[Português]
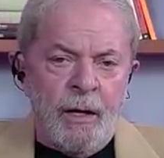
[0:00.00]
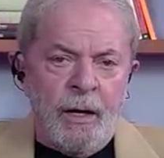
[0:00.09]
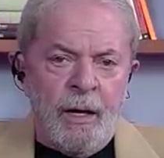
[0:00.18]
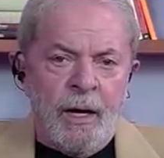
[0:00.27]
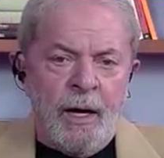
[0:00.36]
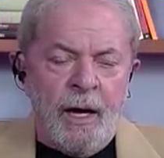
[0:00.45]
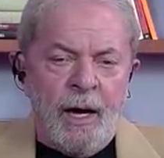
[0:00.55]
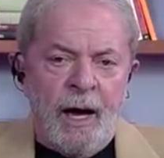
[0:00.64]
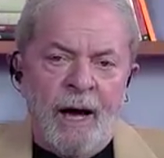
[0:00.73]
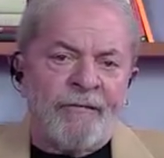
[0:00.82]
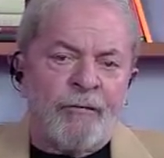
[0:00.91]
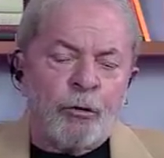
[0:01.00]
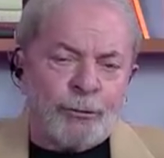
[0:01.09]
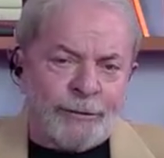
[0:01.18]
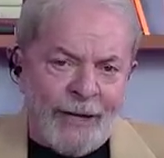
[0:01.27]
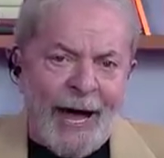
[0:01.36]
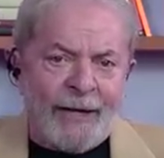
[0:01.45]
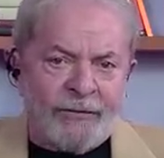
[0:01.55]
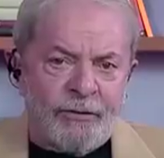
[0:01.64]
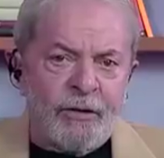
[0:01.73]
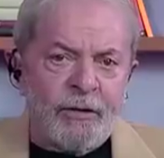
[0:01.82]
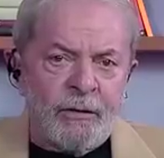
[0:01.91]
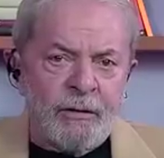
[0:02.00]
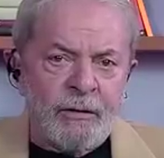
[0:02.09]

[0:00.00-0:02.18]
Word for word: é a vontade